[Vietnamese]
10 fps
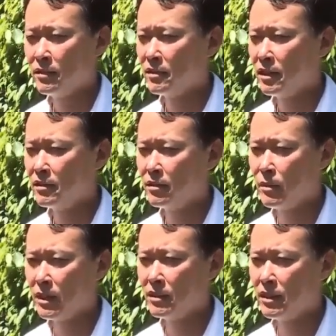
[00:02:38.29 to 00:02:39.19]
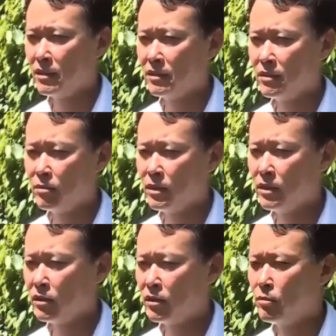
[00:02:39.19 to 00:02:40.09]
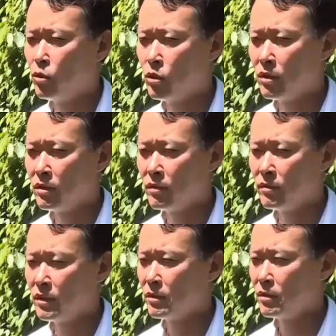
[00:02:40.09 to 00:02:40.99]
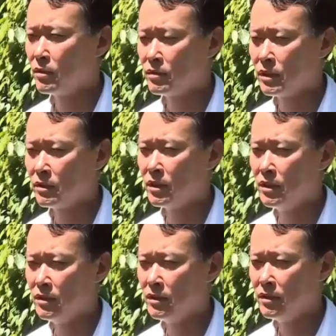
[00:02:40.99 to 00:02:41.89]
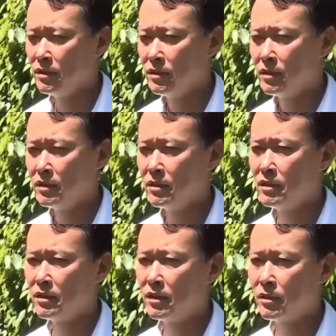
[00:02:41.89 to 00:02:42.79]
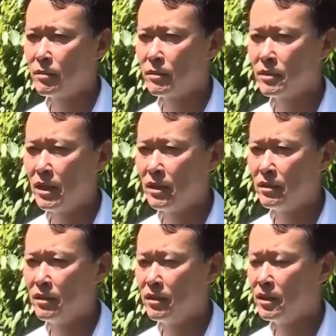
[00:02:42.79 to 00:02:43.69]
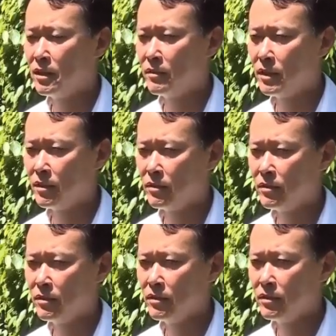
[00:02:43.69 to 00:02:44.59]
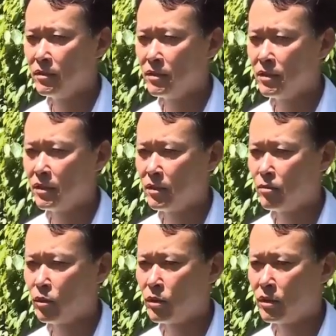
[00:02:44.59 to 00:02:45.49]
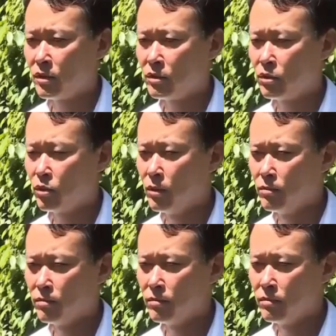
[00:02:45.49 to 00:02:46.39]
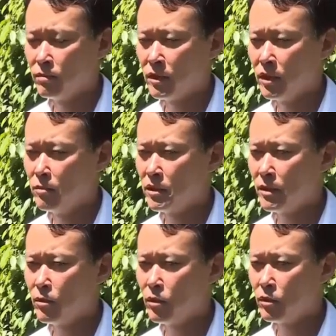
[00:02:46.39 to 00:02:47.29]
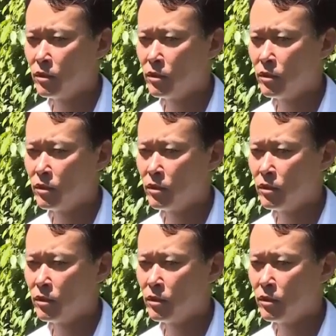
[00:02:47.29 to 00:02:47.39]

Có nhiều yếu tố thúc đẩy thị trường cà phê phát triển như gia tăng dân số tiêu thụ cà phê ngoài gia đình, đô thị hóa nhanh chóng, tăng doanh số bán lẻ thương mại điện tử,